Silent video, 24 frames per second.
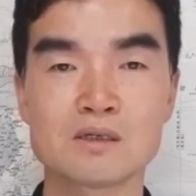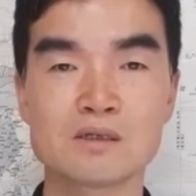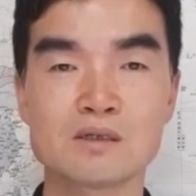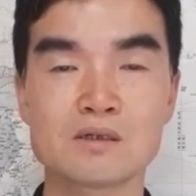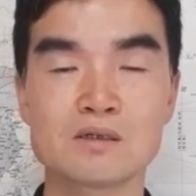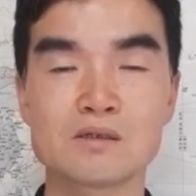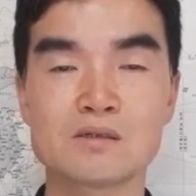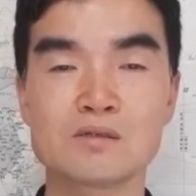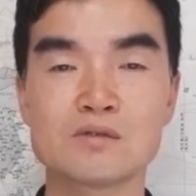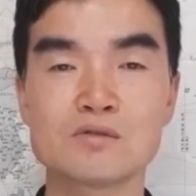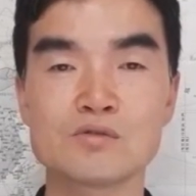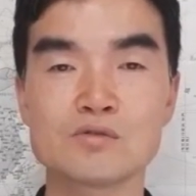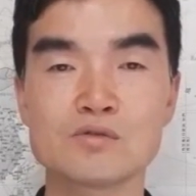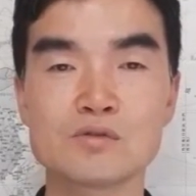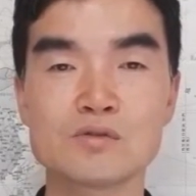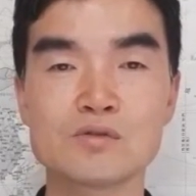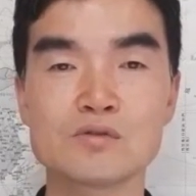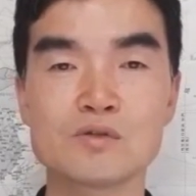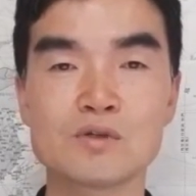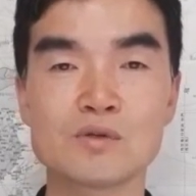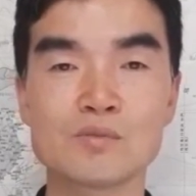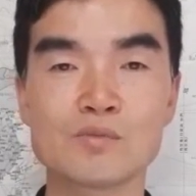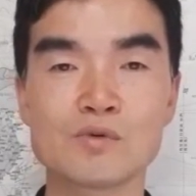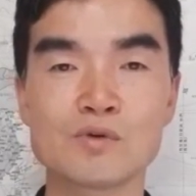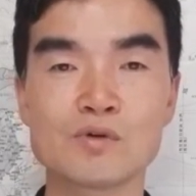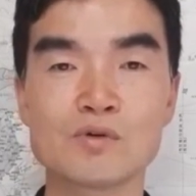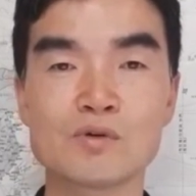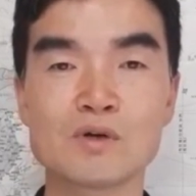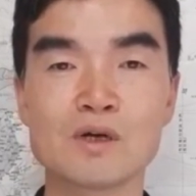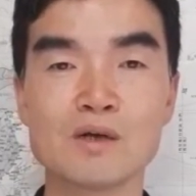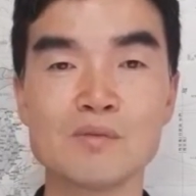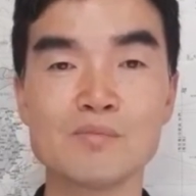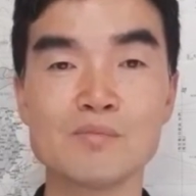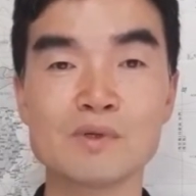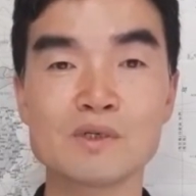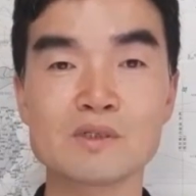그런 수치와 모욕
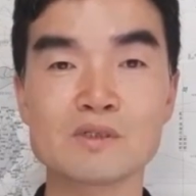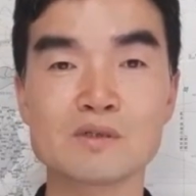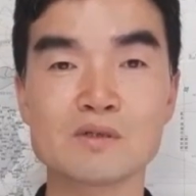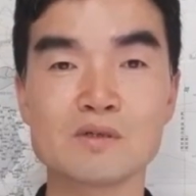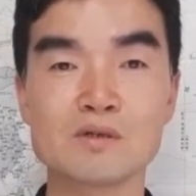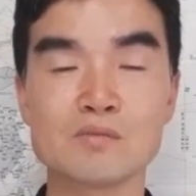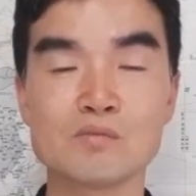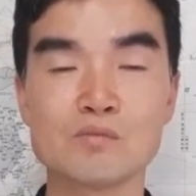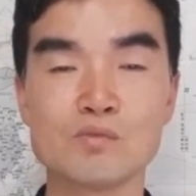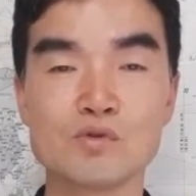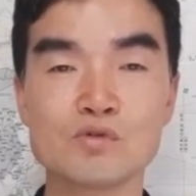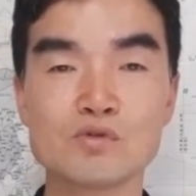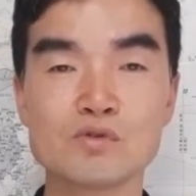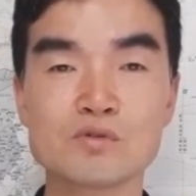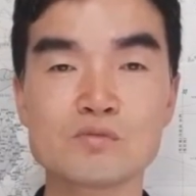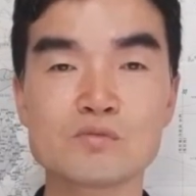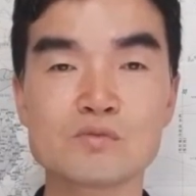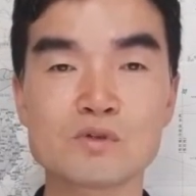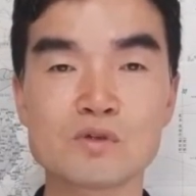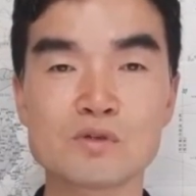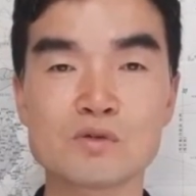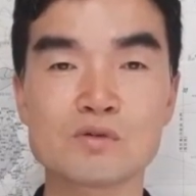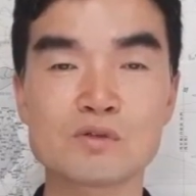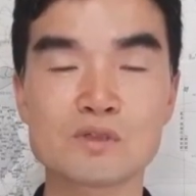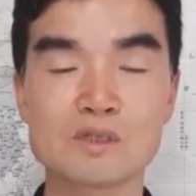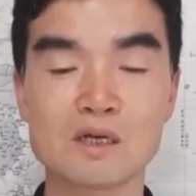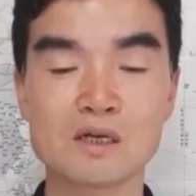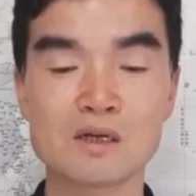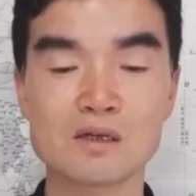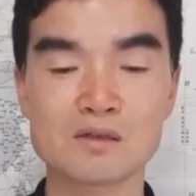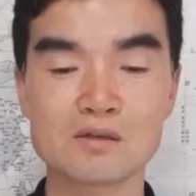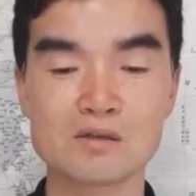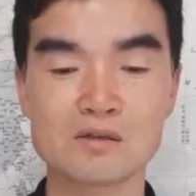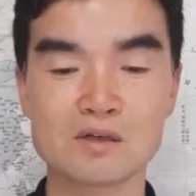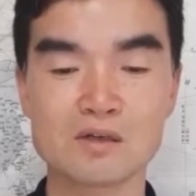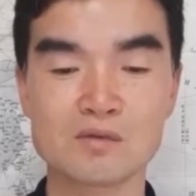앞에서 목숨 걸고
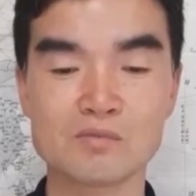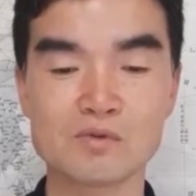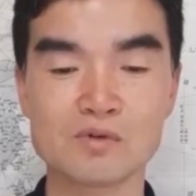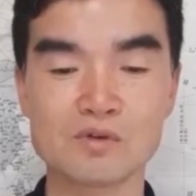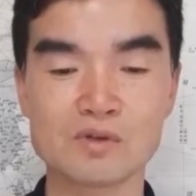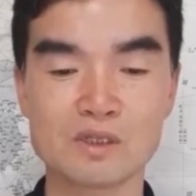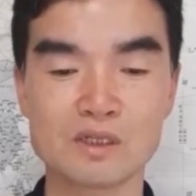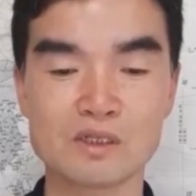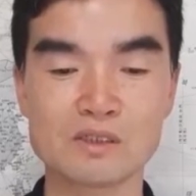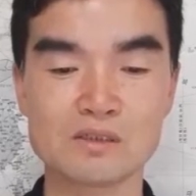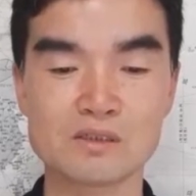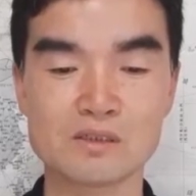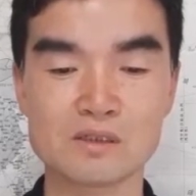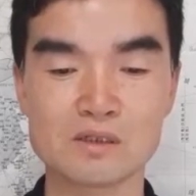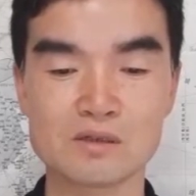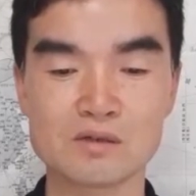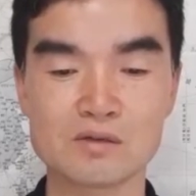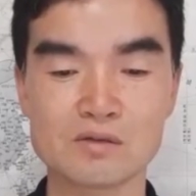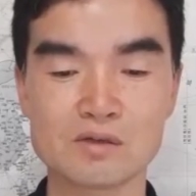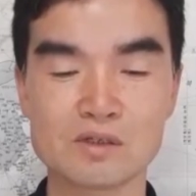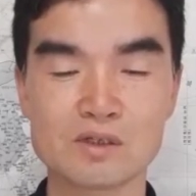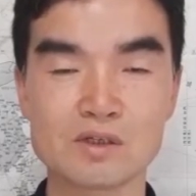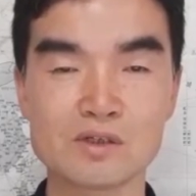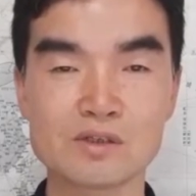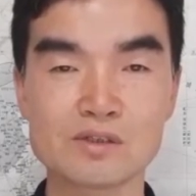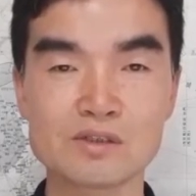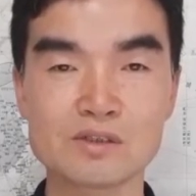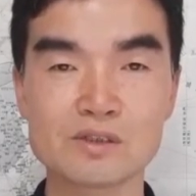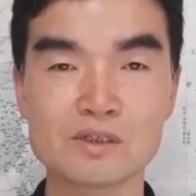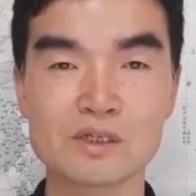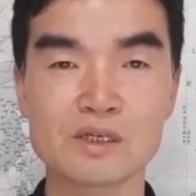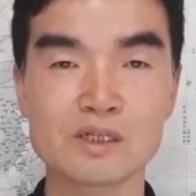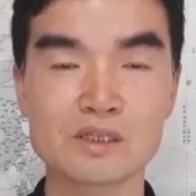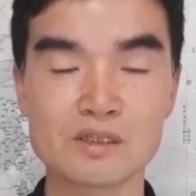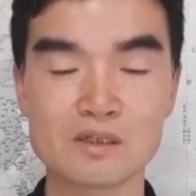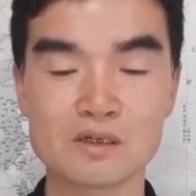살았더라면 어땠을까요?
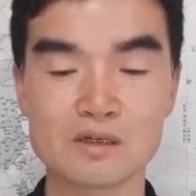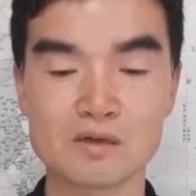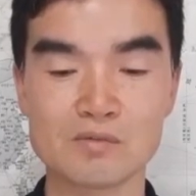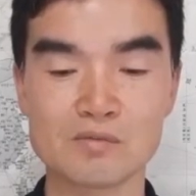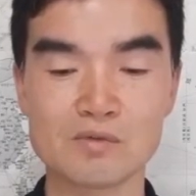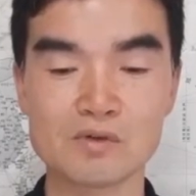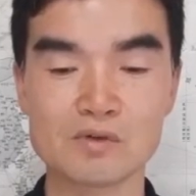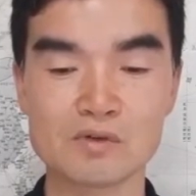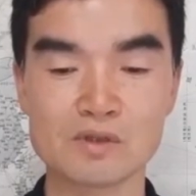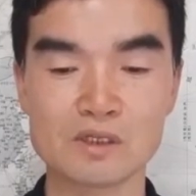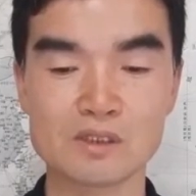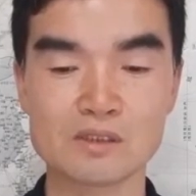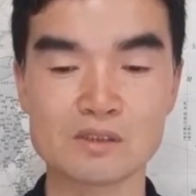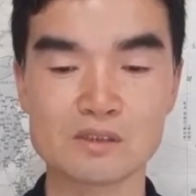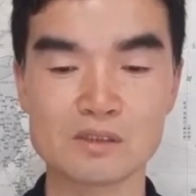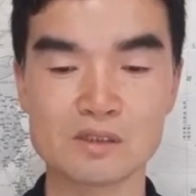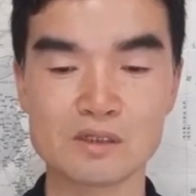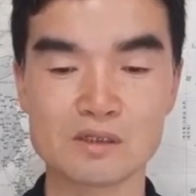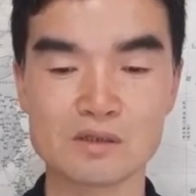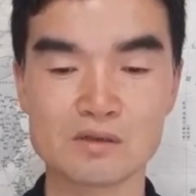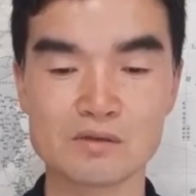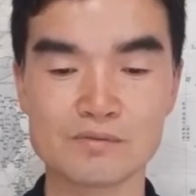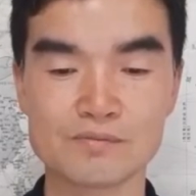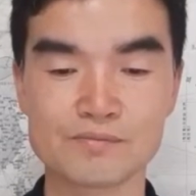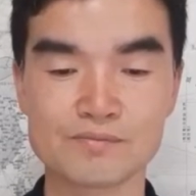결정했더라면 어땠을까요?